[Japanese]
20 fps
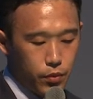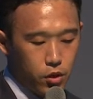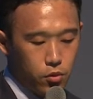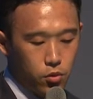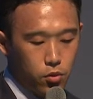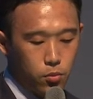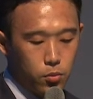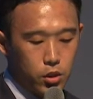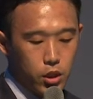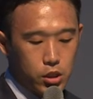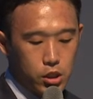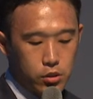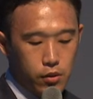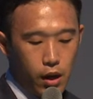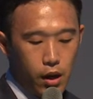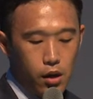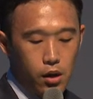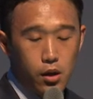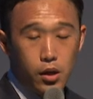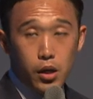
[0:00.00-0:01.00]
子どもたち
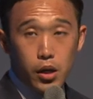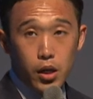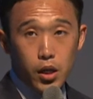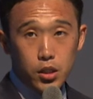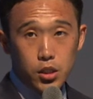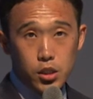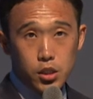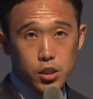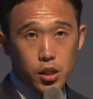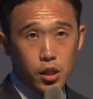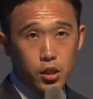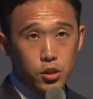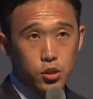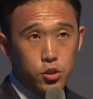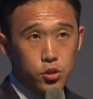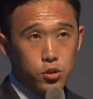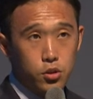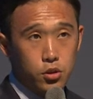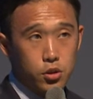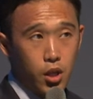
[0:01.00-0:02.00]
は実際に
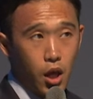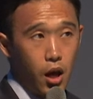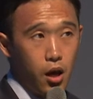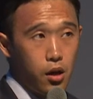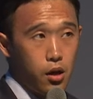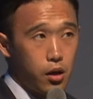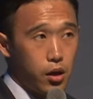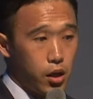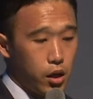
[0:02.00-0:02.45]
作った